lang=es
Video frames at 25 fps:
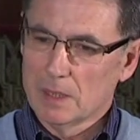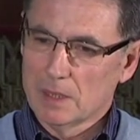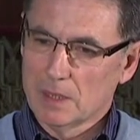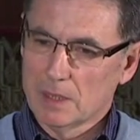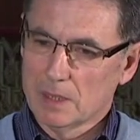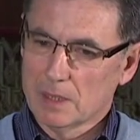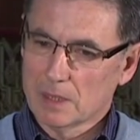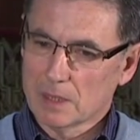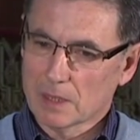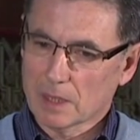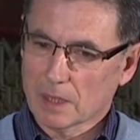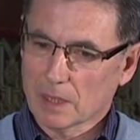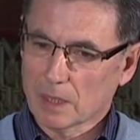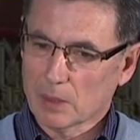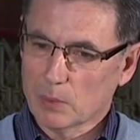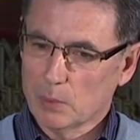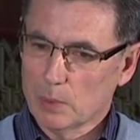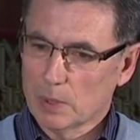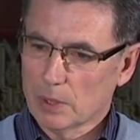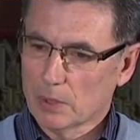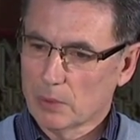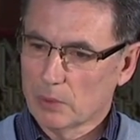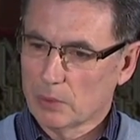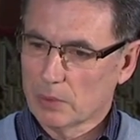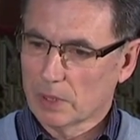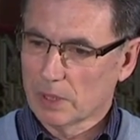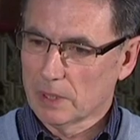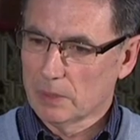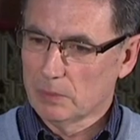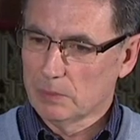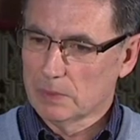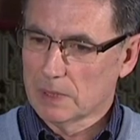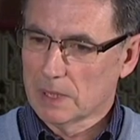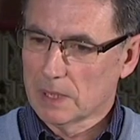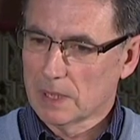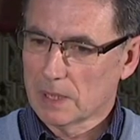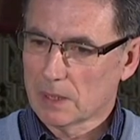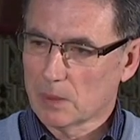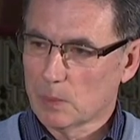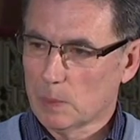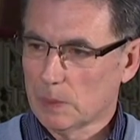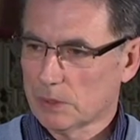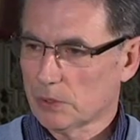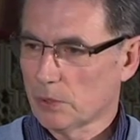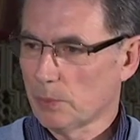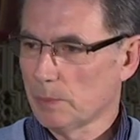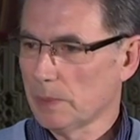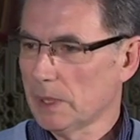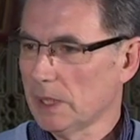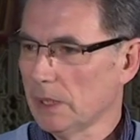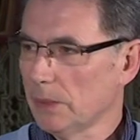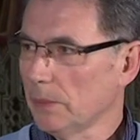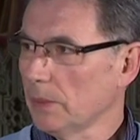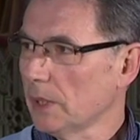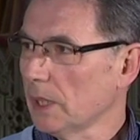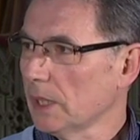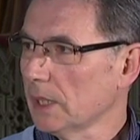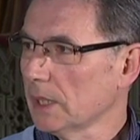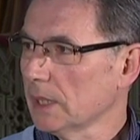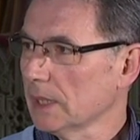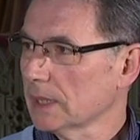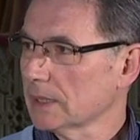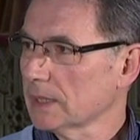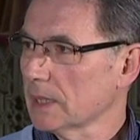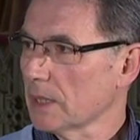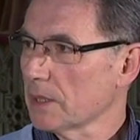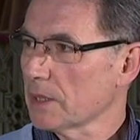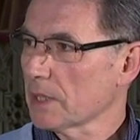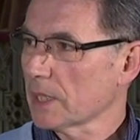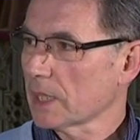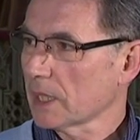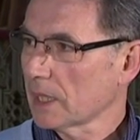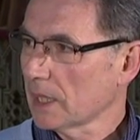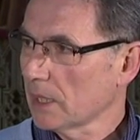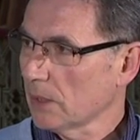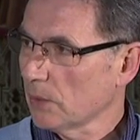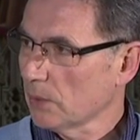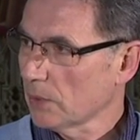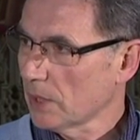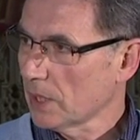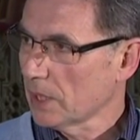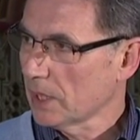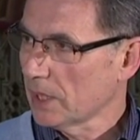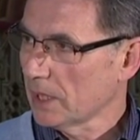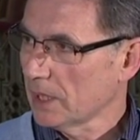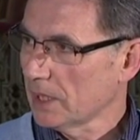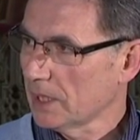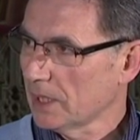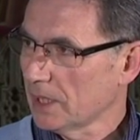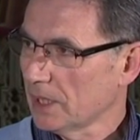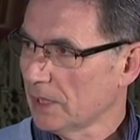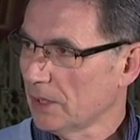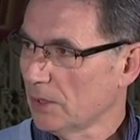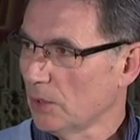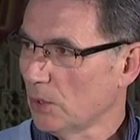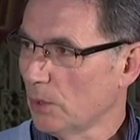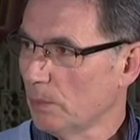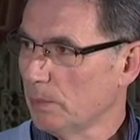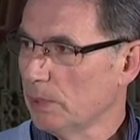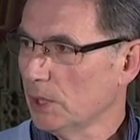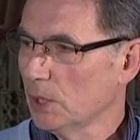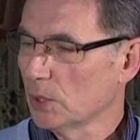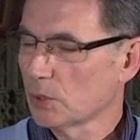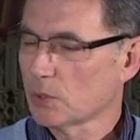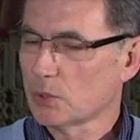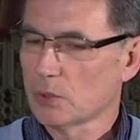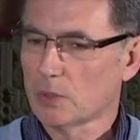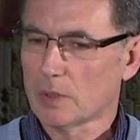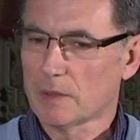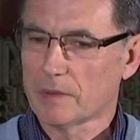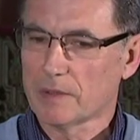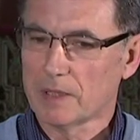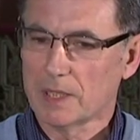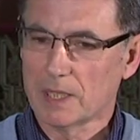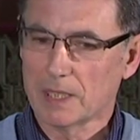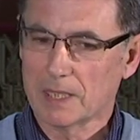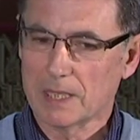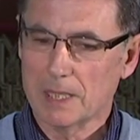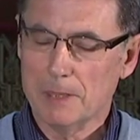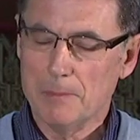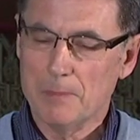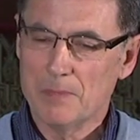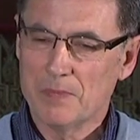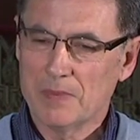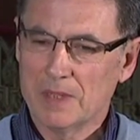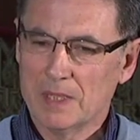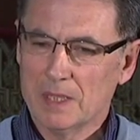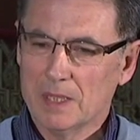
Eh, recuerdo que unas 4.000 librerías se han cerrado desde el 2008 hacia acá